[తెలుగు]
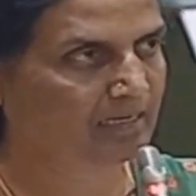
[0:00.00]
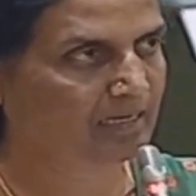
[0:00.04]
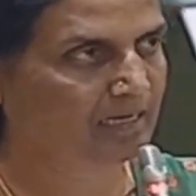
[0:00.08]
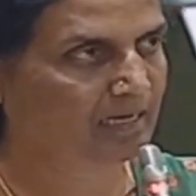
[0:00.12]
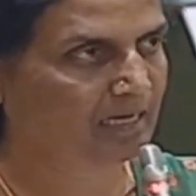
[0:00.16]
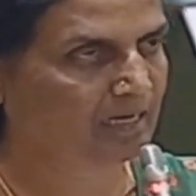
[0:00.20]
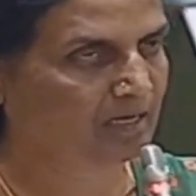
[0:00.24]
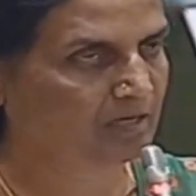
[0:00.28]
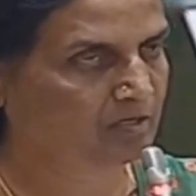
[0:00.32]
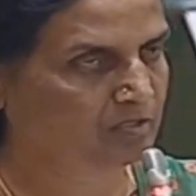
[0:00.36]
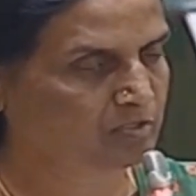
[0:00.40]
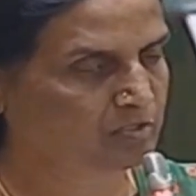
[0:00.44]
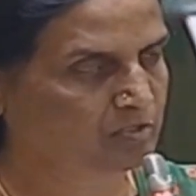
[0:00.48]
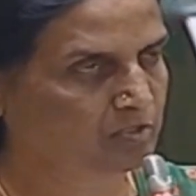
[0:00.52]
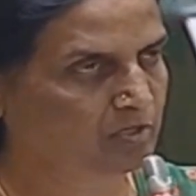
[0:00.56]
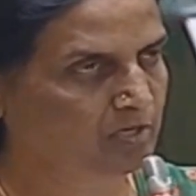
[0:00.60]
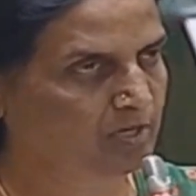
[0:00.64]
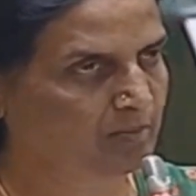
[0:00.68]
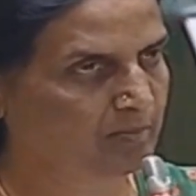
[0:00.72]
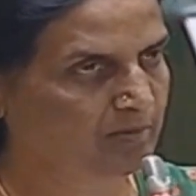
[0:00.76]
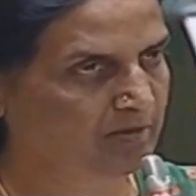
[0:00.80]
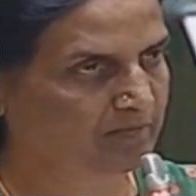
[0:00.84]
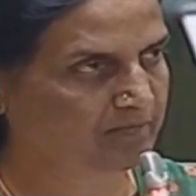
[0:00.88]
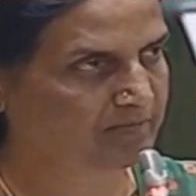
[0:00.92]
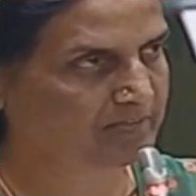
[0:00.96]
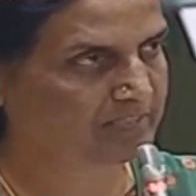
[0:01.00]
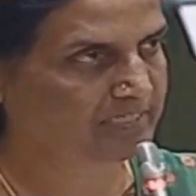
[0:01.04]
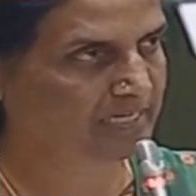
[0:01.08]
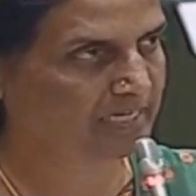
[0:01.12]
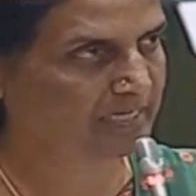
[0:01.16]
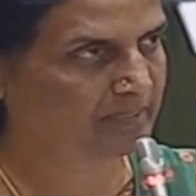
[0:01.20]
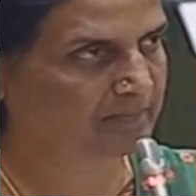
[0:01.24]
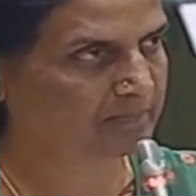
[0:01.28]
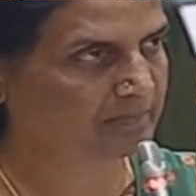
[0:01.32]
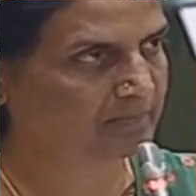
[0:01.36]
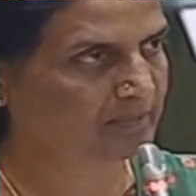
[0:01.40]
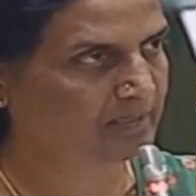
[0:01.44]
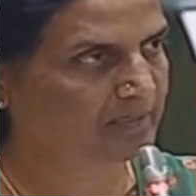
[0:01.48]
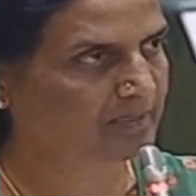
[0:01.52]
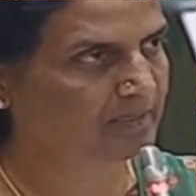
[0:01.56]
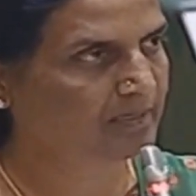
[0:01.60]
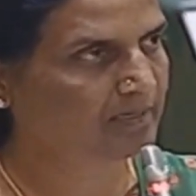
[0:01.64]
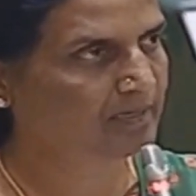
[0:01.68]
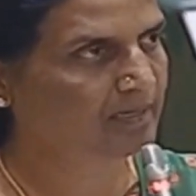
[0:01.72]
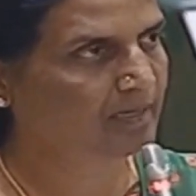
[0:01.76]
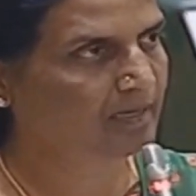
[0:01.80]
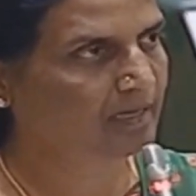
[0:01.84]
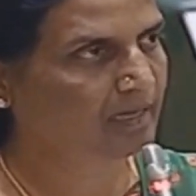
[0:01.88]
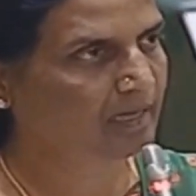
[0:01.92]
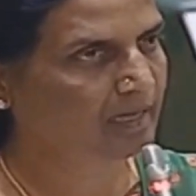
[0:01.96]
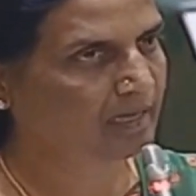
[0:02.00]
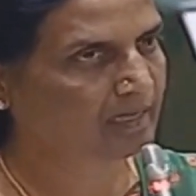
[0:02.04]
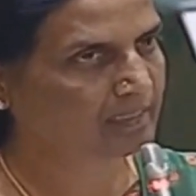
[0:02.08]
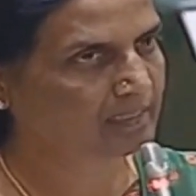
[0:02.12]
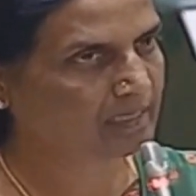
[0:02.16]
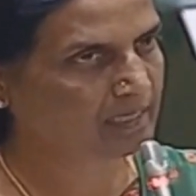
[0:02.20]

ఆ రోజు రుణమాఫీ చేయడం అదే